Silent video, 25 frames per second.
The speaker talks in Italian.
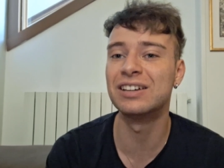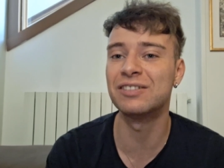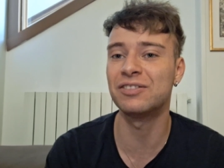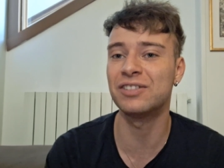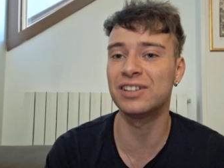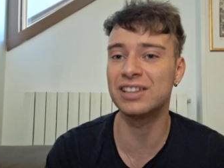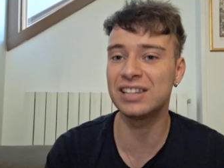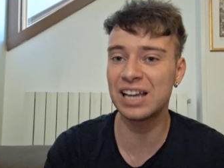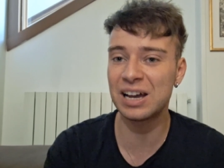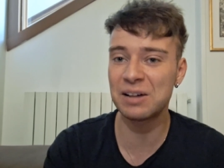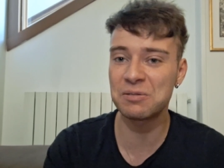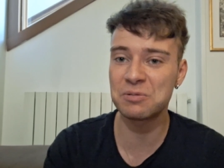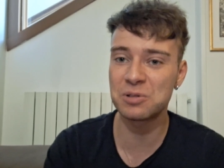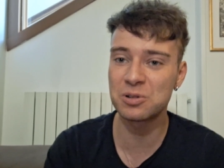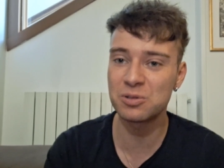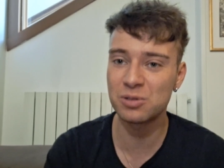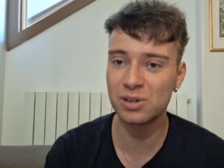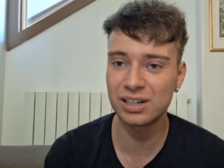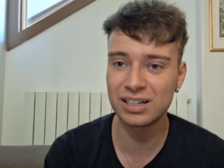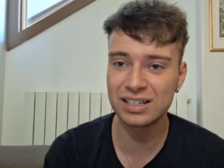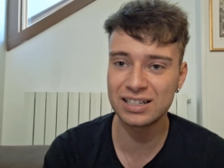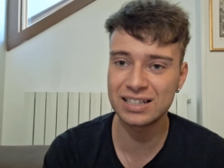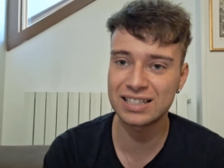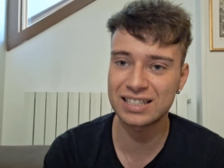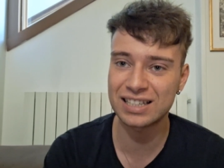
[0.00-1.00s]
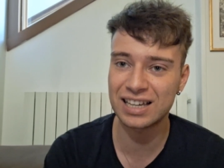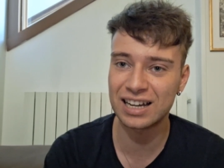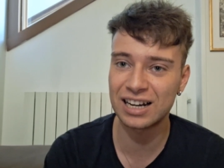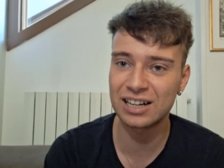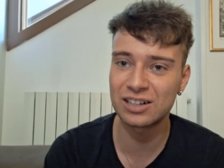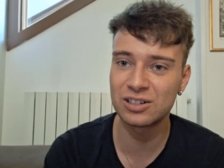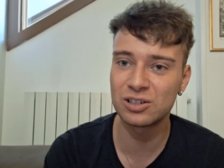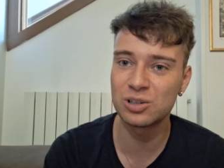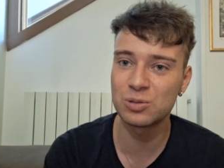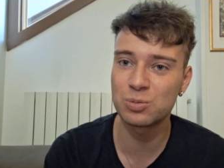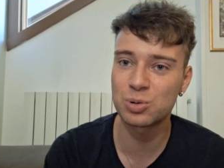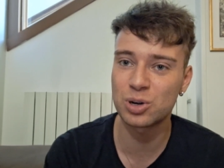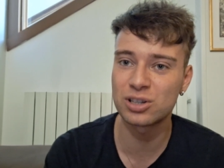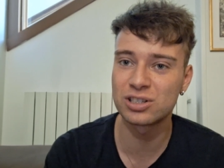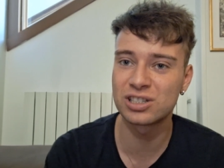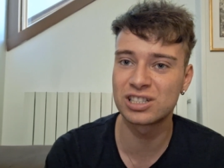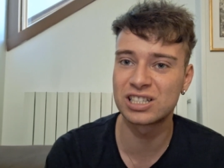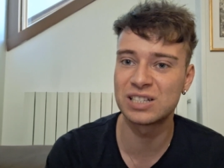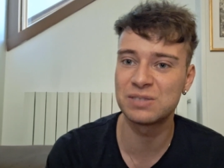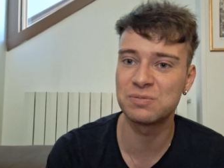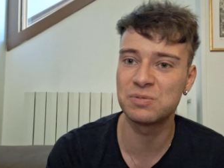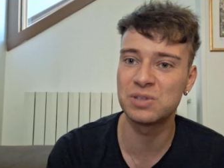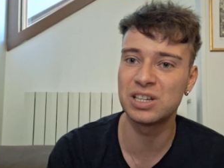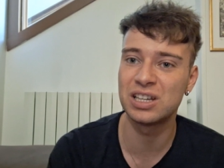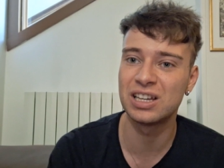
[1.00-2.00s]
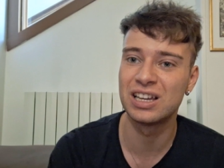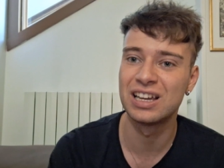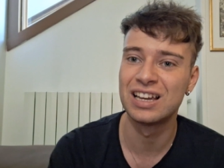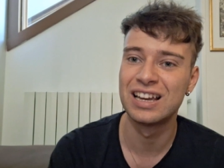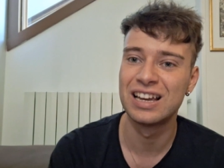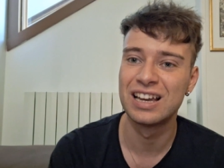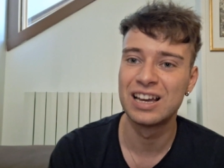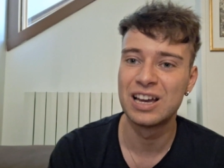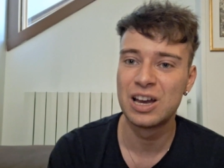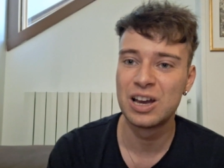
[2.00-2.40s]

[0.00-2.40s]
vediamo quali saranno i prossimi